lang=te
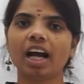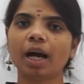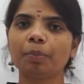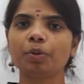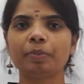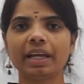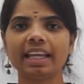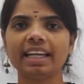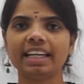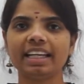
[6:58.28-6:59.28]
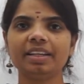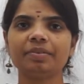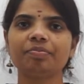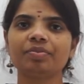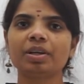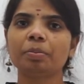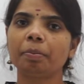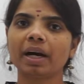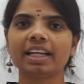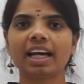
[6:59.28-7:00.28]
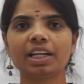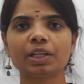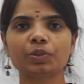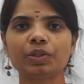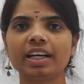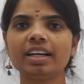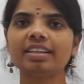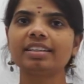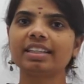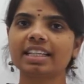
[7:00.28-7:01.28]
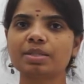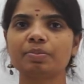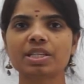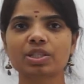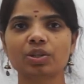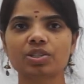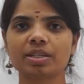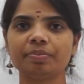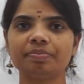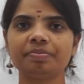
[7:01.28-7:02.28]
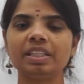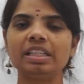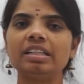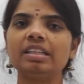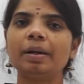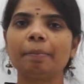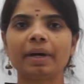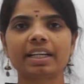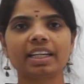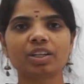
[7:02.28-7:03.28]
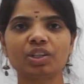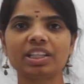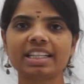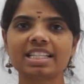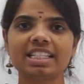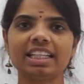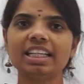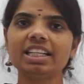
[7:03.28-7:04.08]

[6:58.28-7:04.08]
అప్పుడు మేరీ మా నాన్న కూడా క్రిస్మస్ కోసం బట్ట కొని తెచ్చి